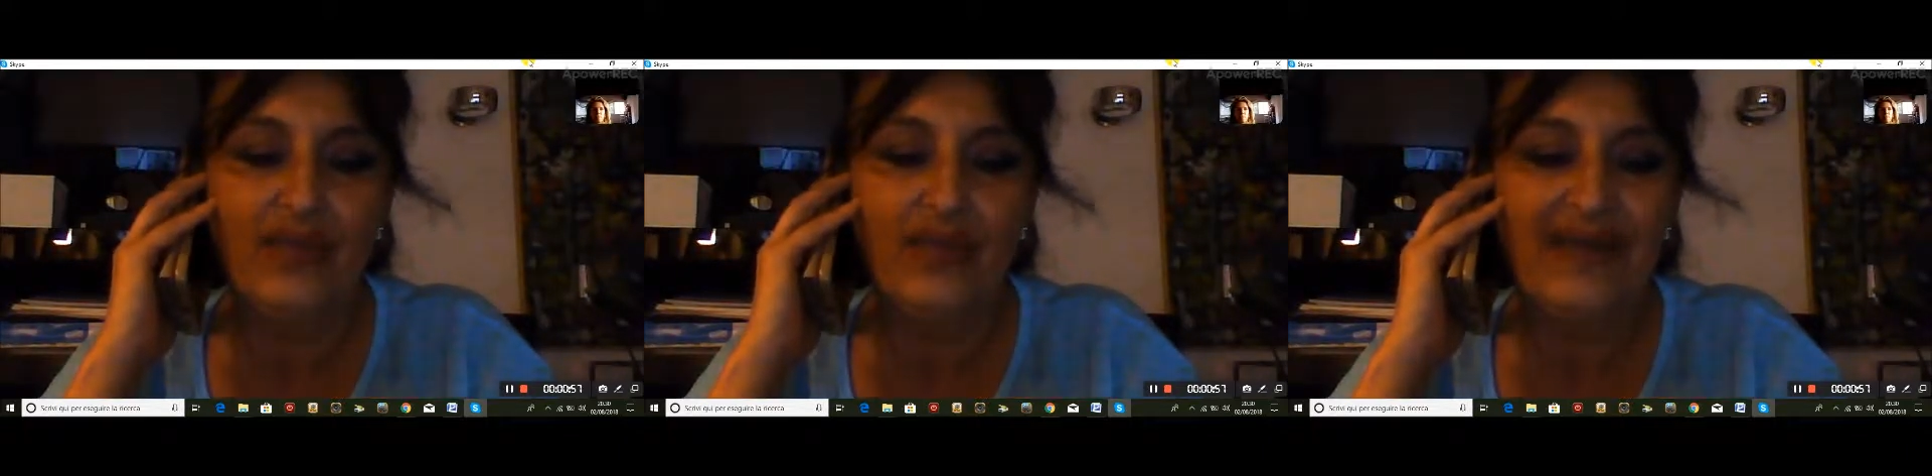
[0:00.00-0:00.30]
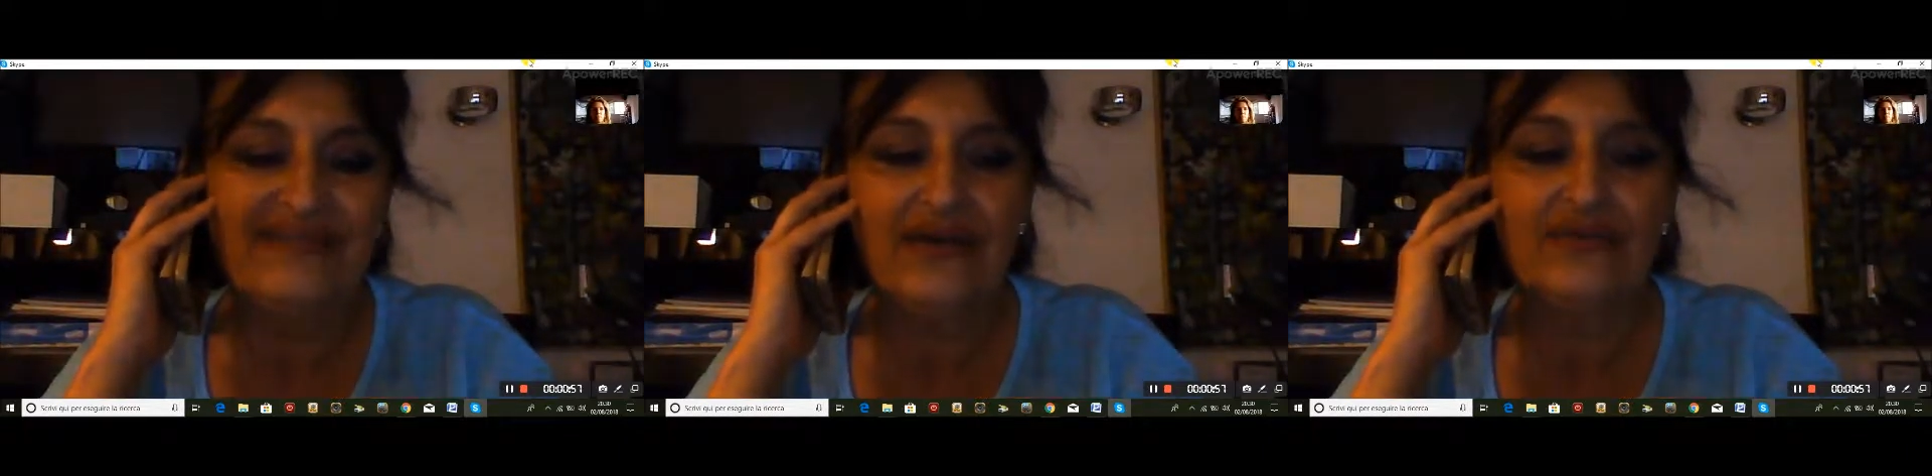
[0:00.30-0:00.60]

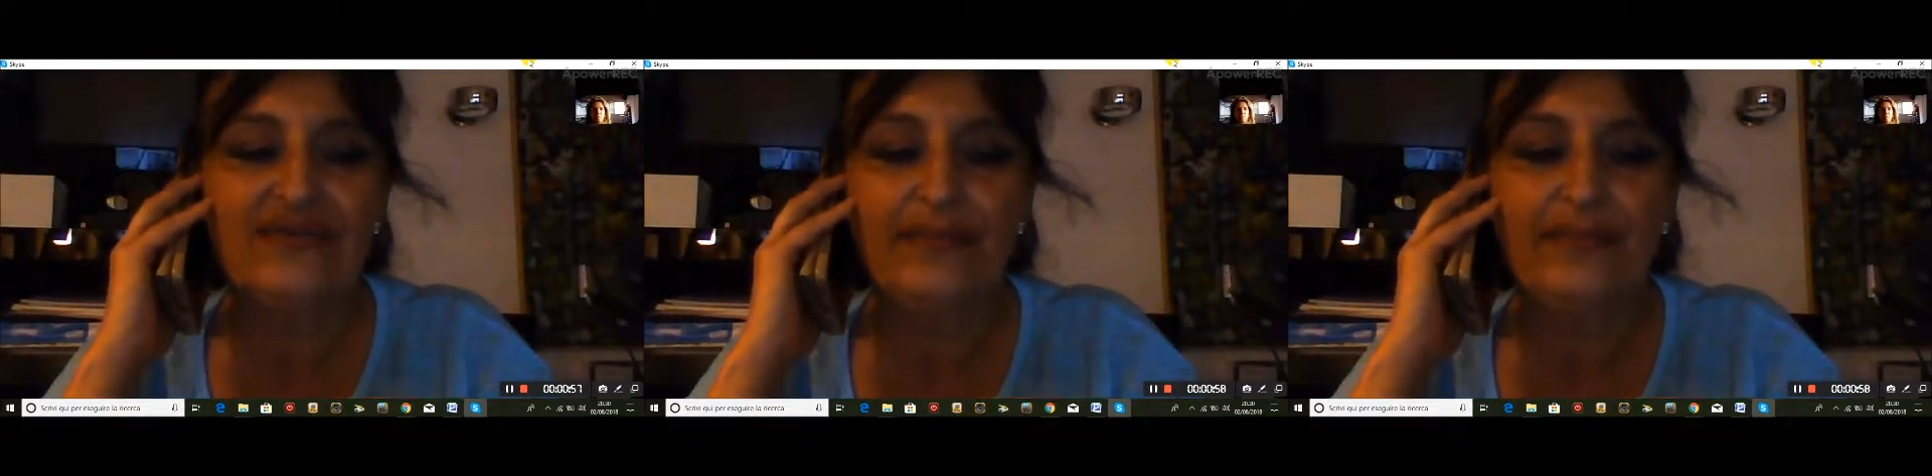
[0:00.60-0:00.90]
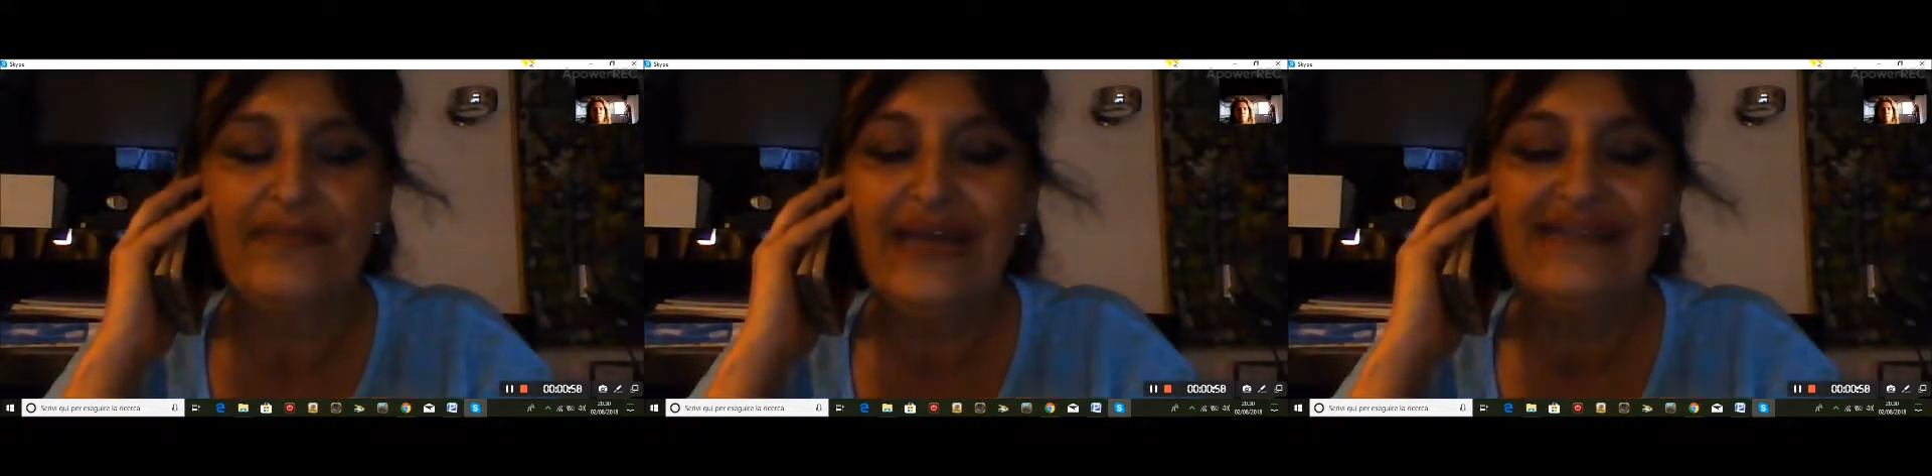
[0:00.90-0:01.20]
quasi la
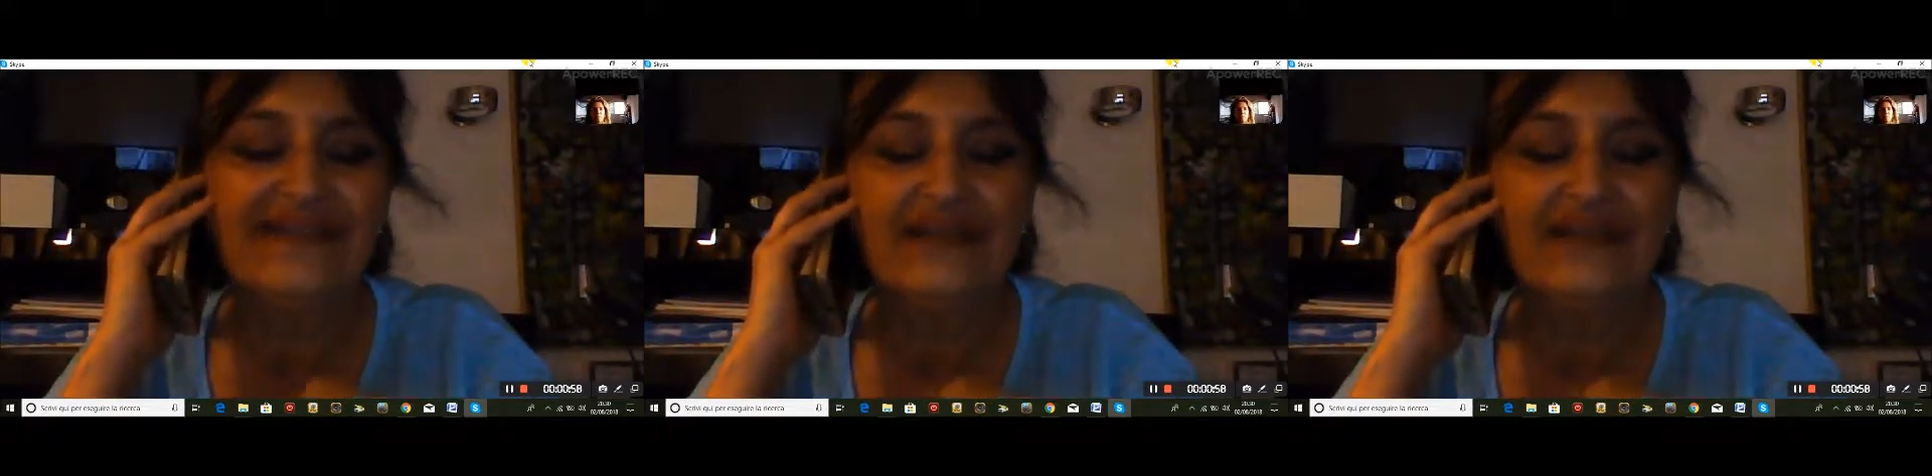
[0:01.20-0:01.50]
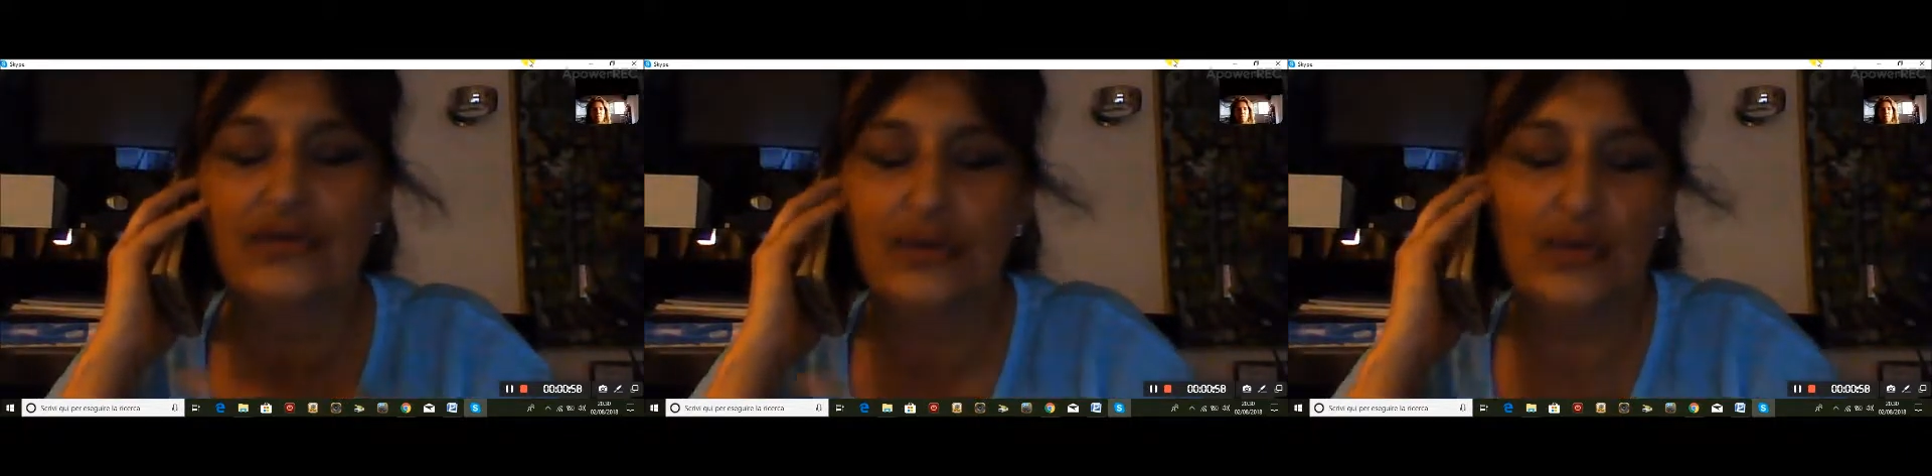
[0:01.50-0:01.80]
consapevolezza di
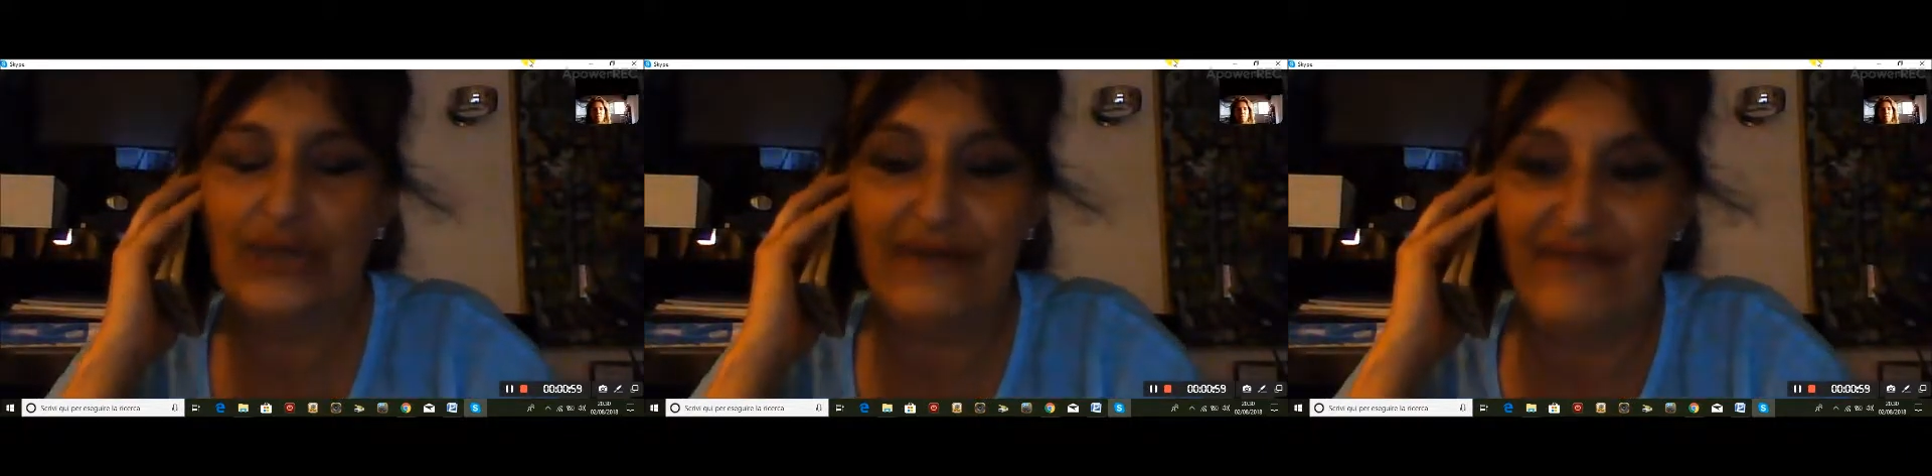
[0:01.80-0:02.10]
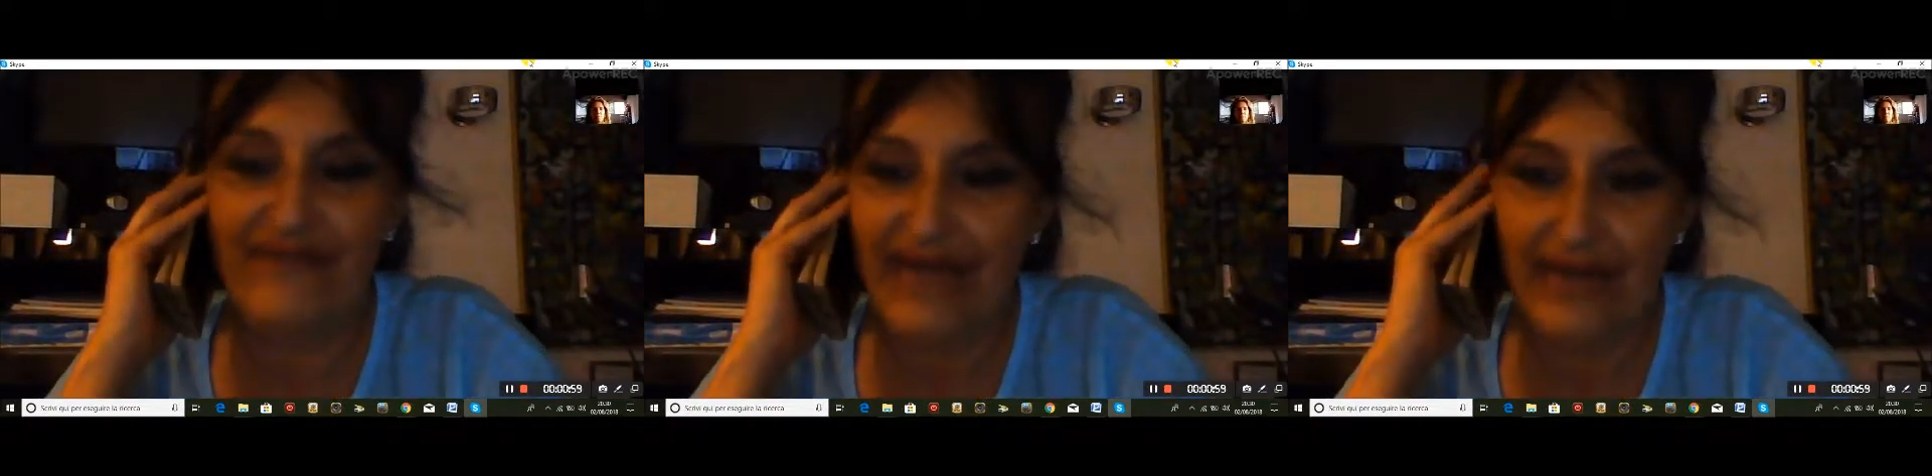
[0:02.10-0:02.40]
non riuscire a
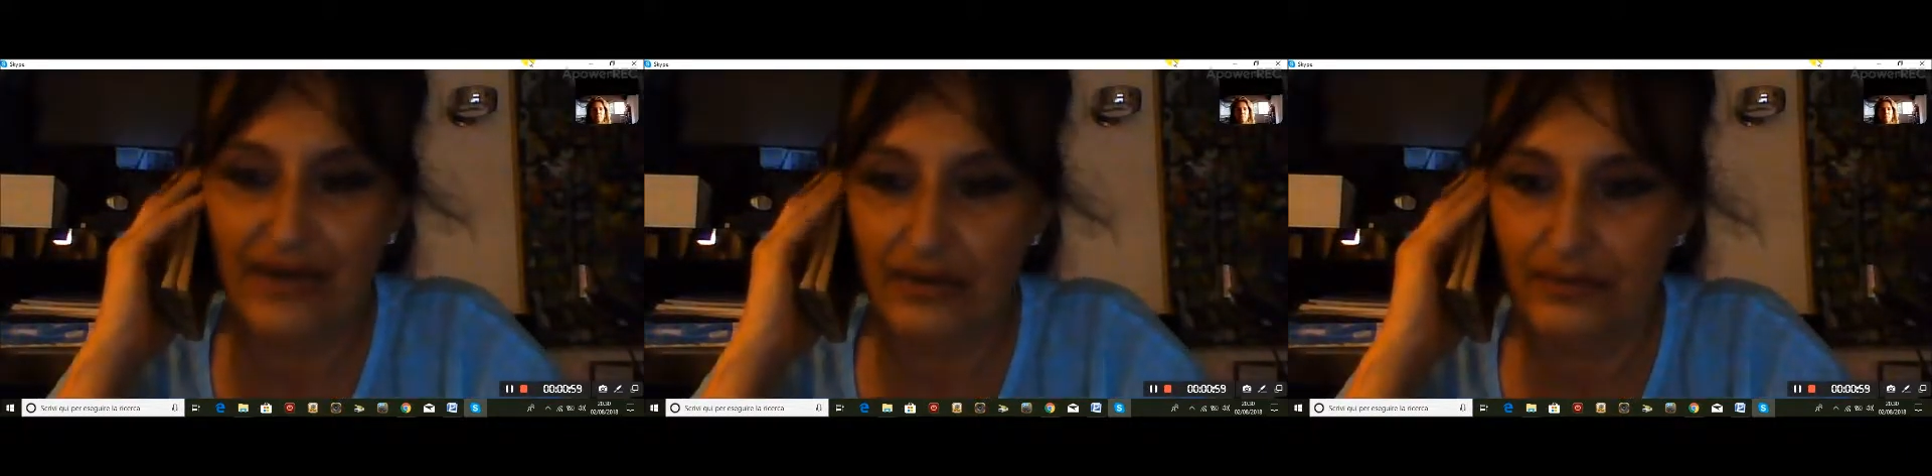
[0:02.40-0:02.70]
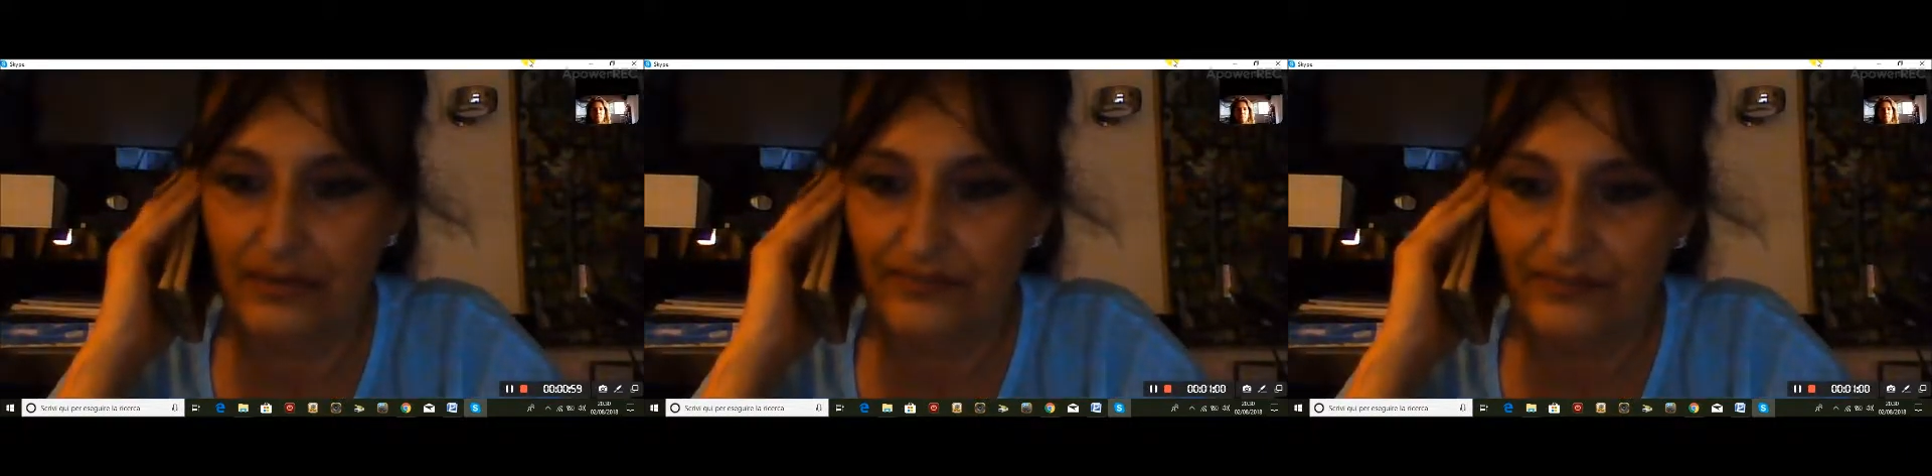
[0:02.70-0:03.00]
farlo.